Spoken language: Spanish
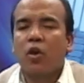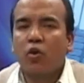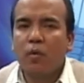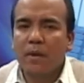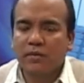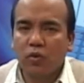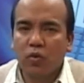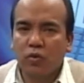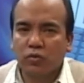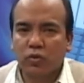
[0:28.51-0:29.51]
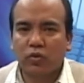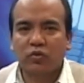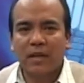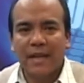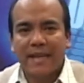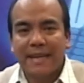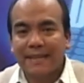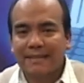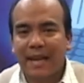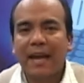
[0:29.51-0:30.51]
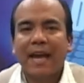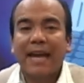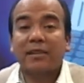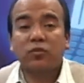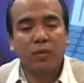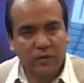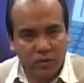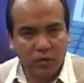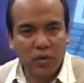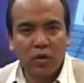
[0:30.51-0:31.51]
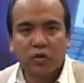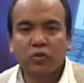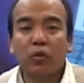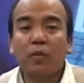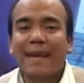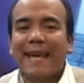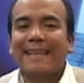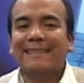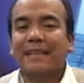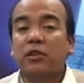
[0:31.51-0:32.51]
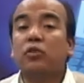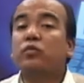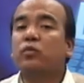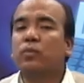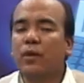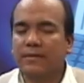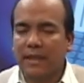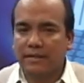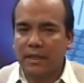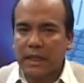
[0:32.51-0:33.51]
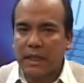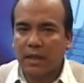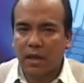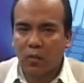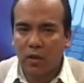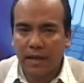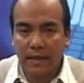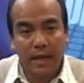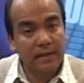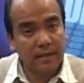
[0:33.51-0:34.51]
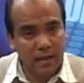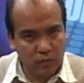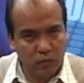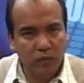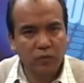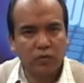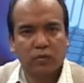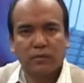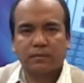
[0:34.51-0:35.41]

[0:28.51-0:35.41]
conversó con nosotros y esta es su versión sobre estas supuestas irregularidades en su función.